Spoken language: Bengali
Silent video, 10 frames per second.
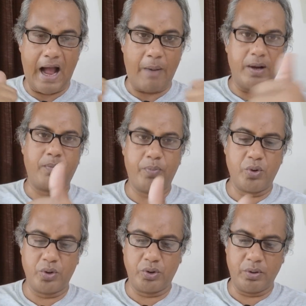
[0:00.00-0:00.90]
আবার
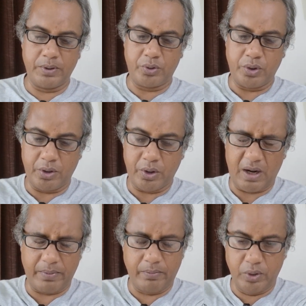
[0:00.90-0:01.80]
পূর্ণোদ্যমে তৈরি করা আমরা